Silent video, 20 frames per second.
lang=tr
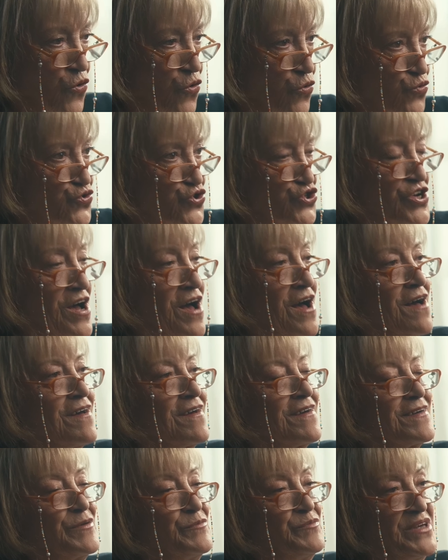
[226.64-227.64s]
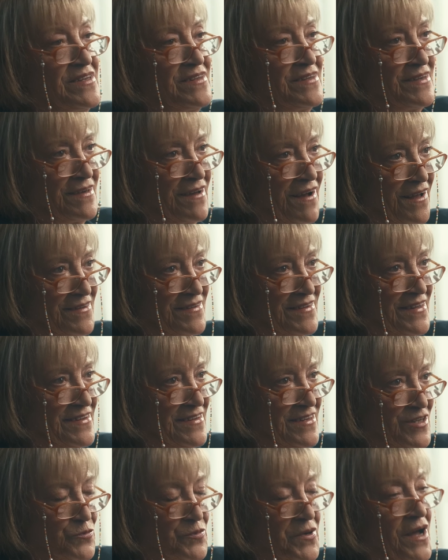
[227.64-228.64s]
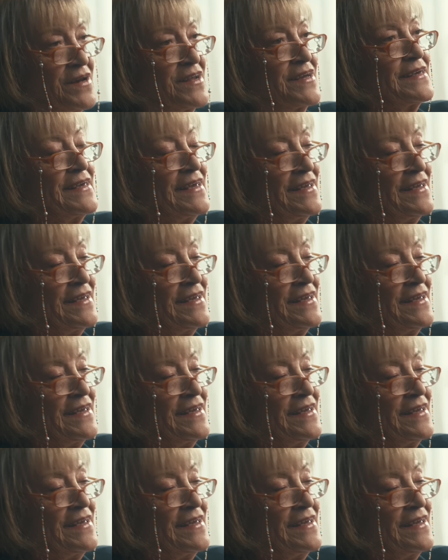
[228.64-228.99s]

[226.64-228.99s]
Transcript: o uçağa bindiği andan itibaren